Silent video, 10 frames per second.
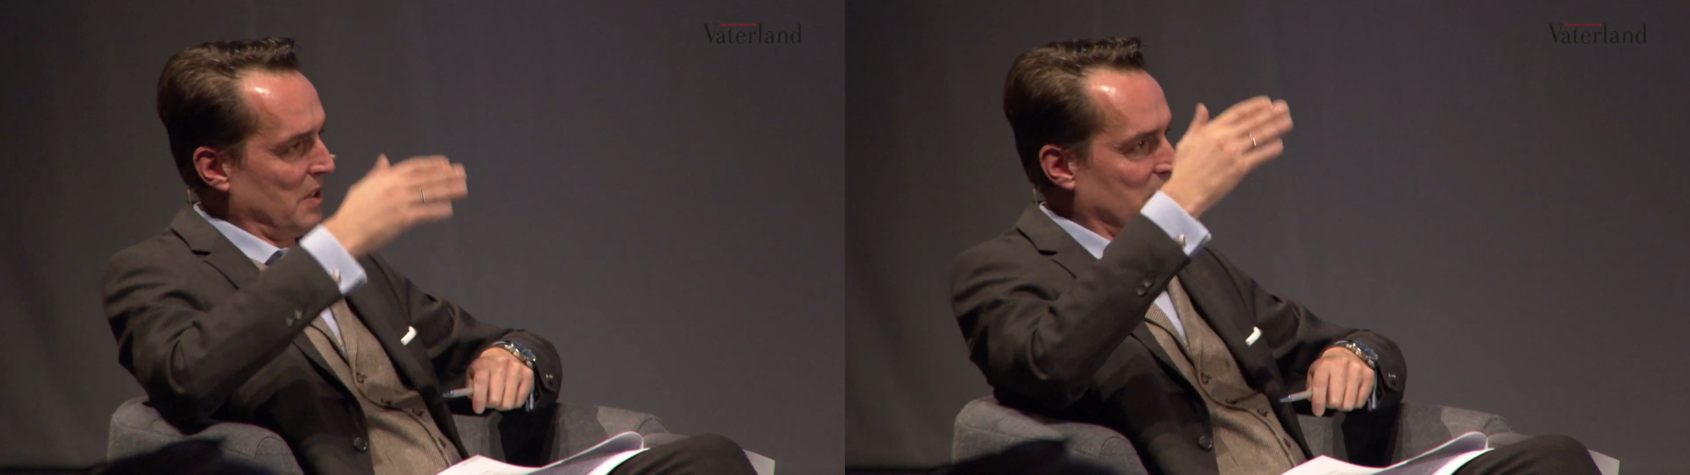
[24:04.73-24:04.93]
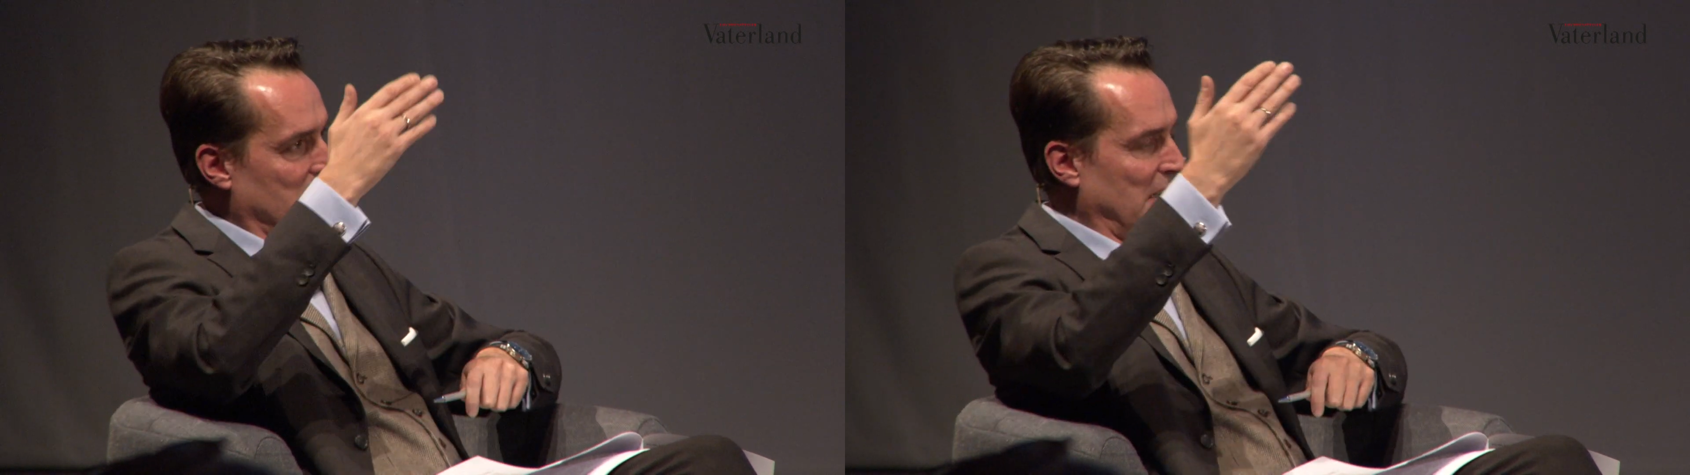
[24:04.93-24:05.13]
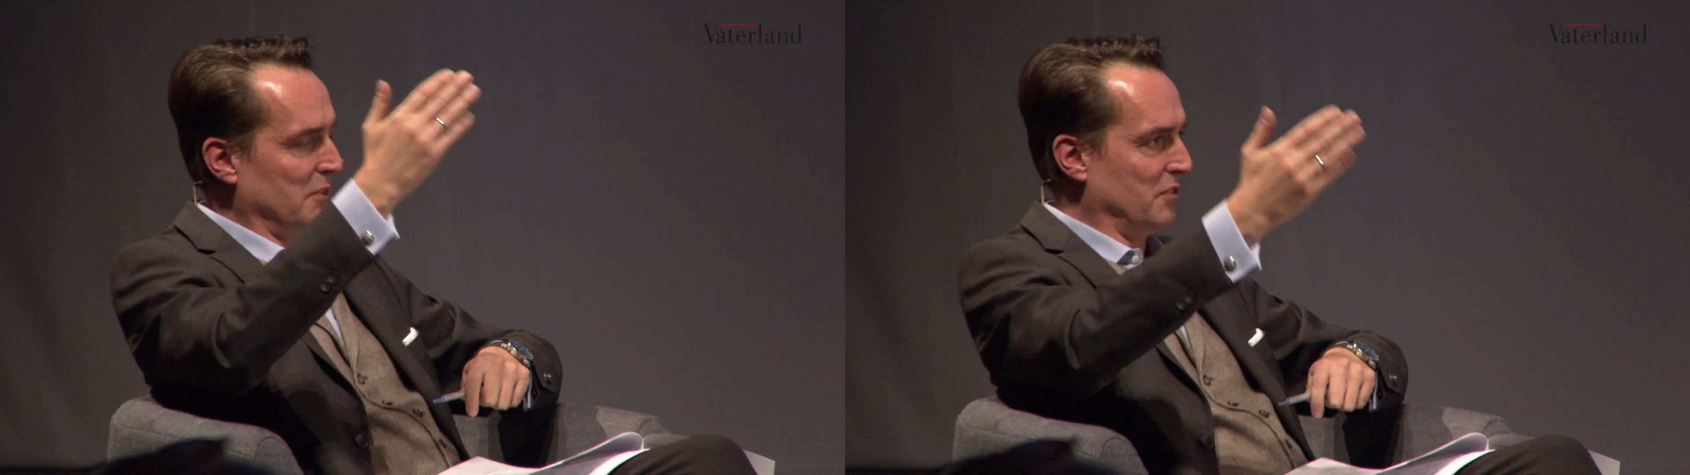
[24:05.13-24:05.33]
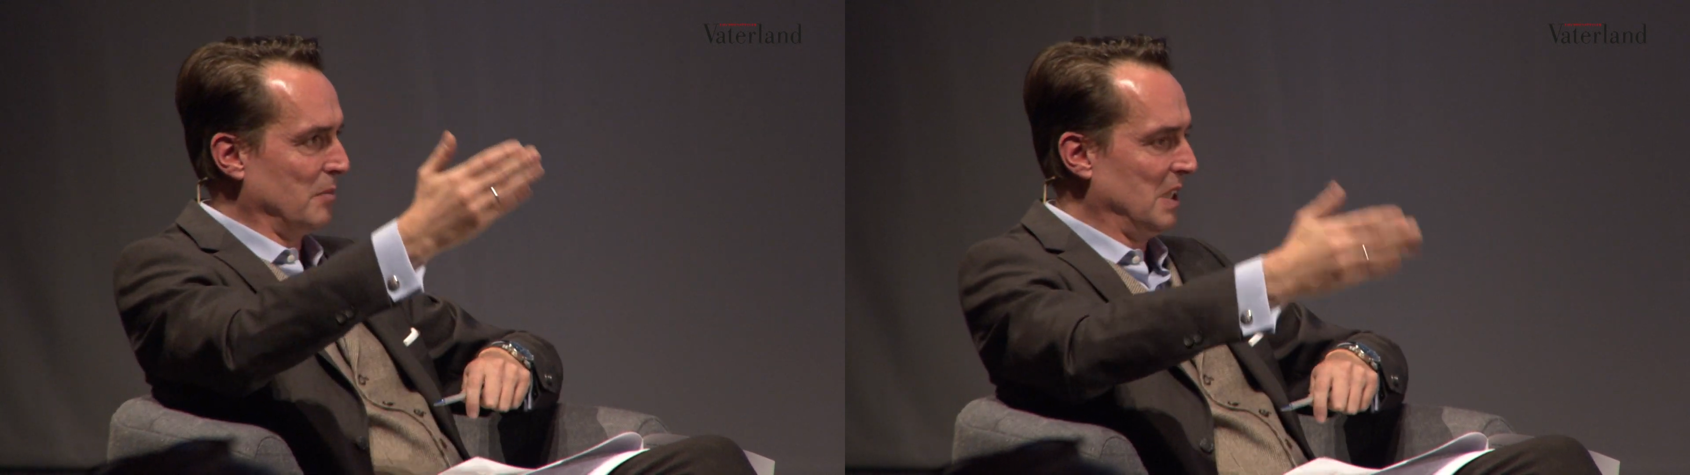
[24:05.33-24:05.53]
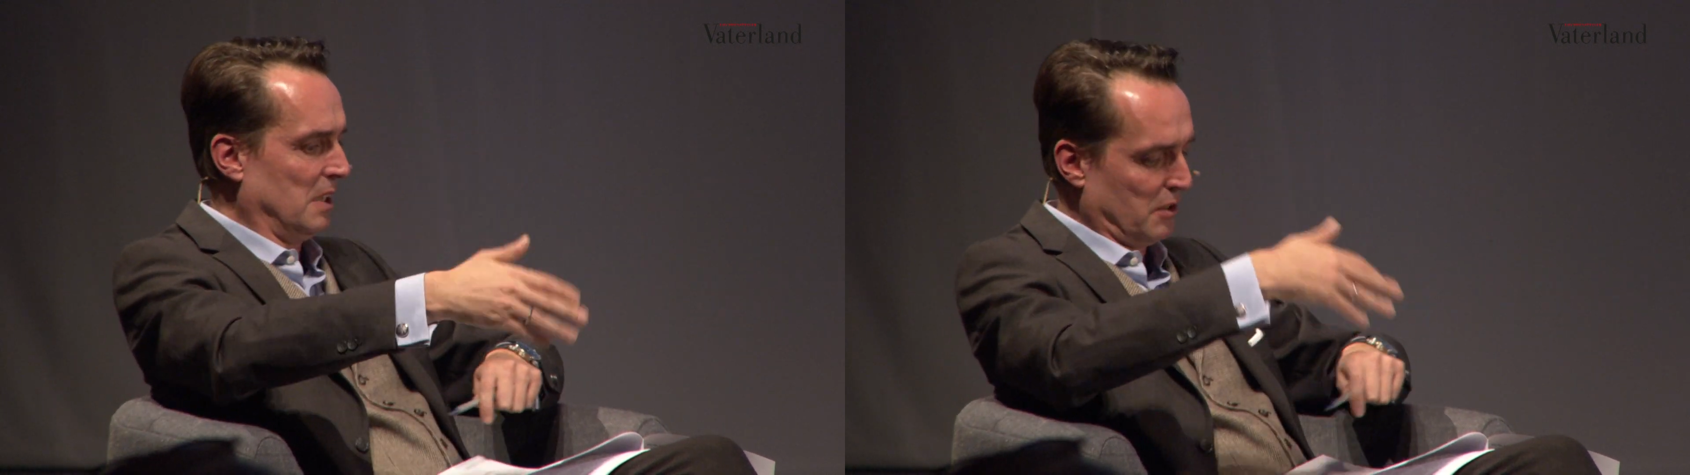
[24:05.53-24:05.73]
Das ist ein
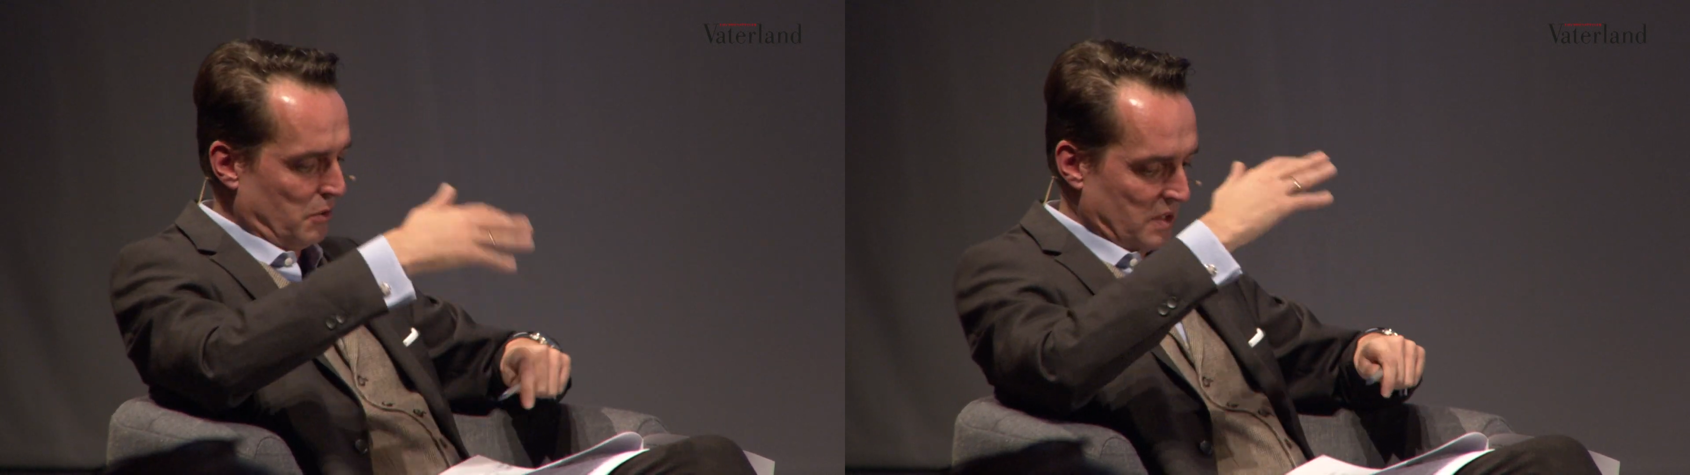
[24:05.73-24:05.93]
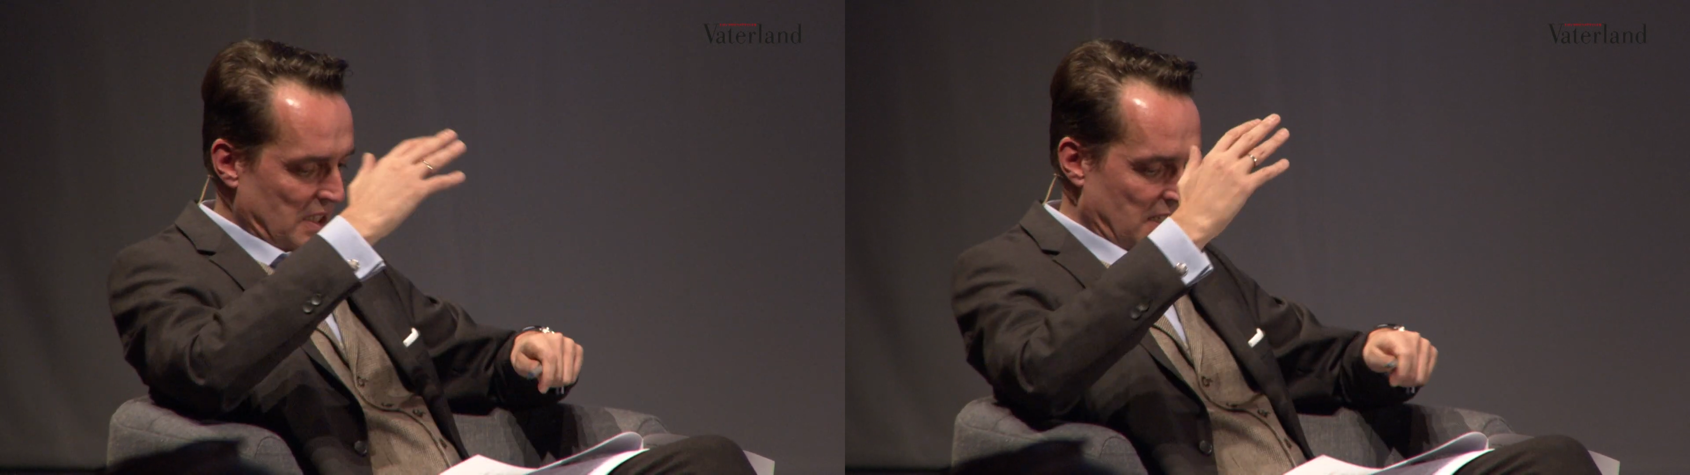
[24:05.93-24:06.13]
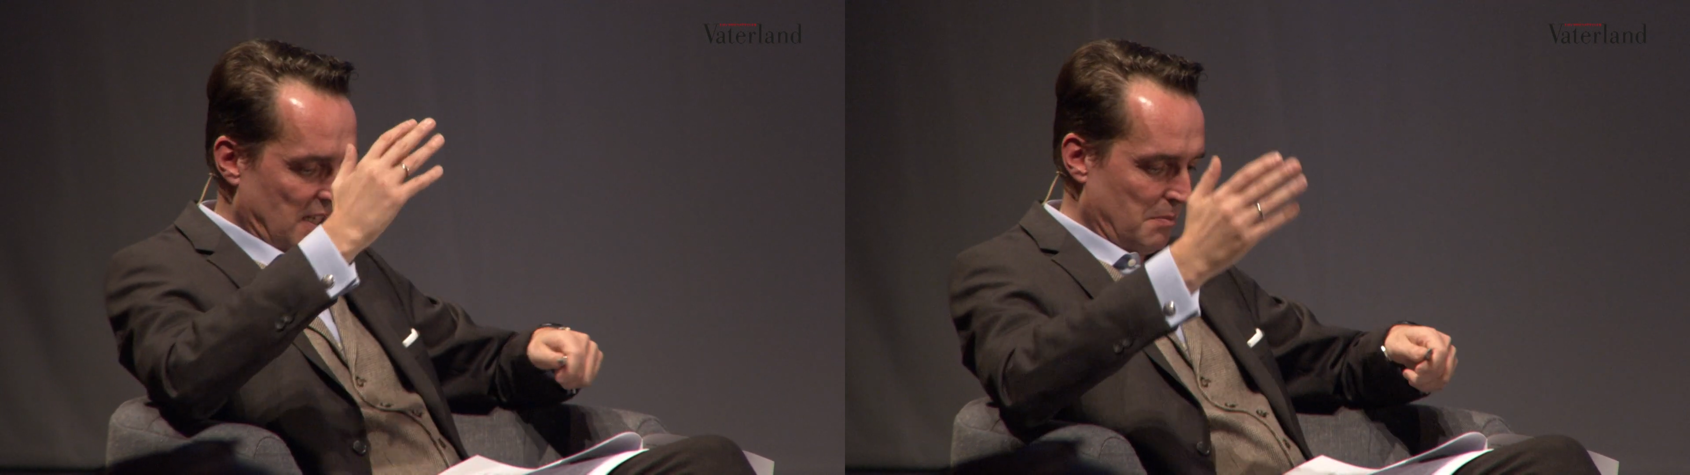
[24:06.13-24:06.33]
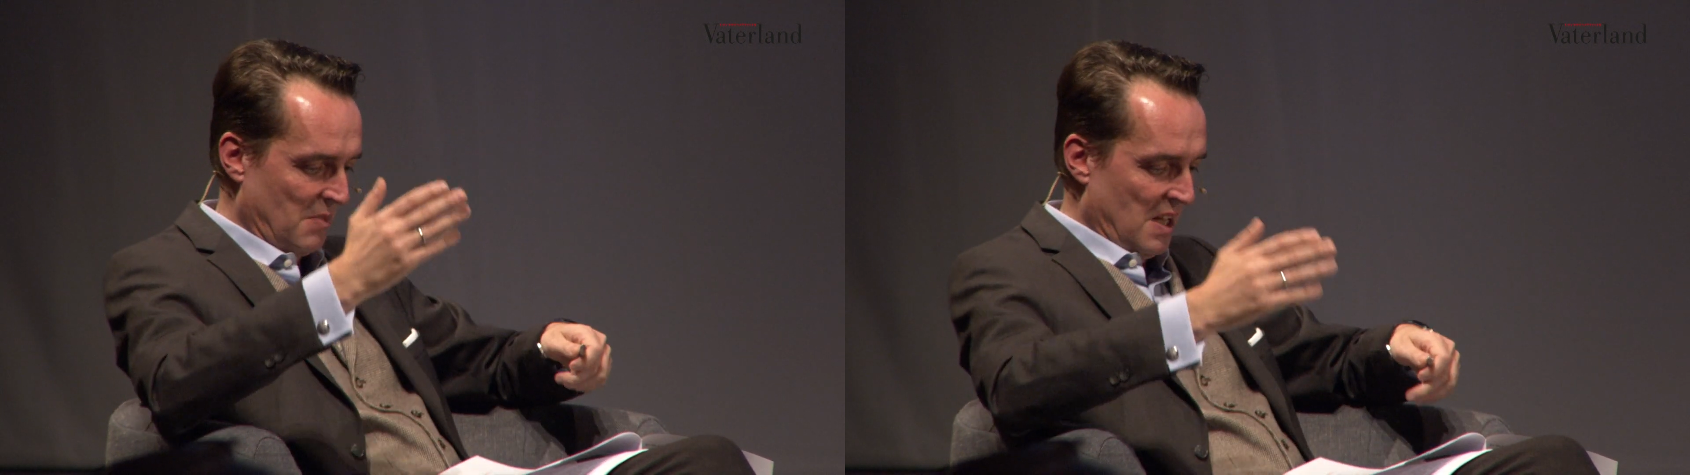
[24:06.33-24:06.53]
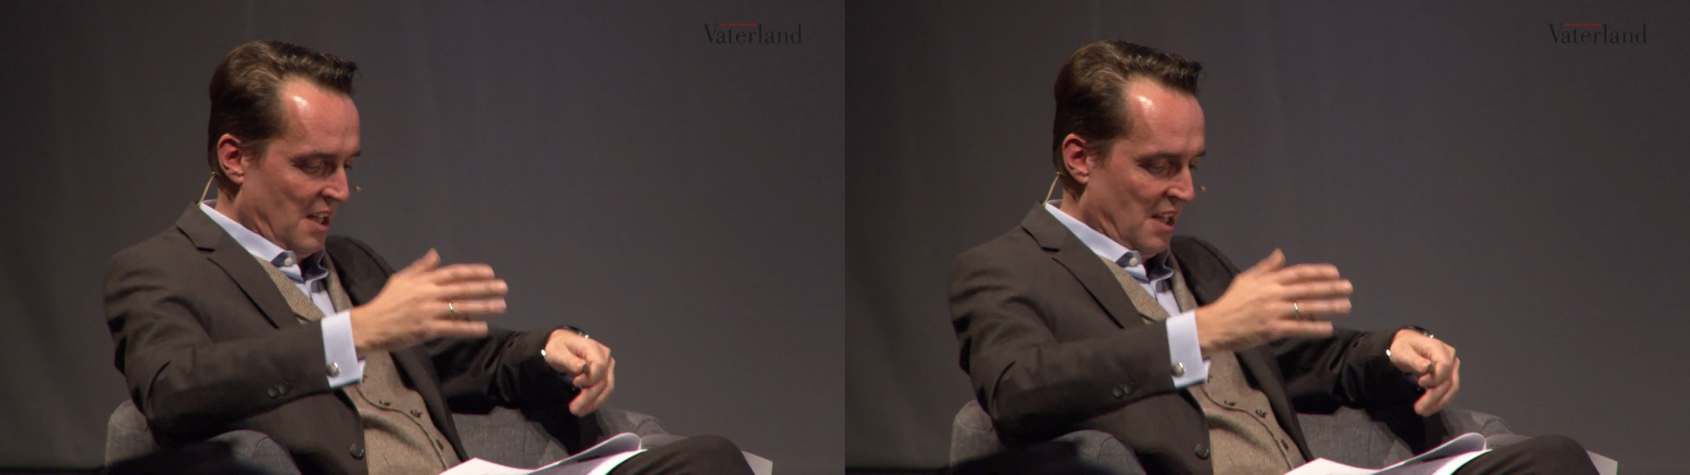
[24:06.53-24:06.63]
Familienunternehmen.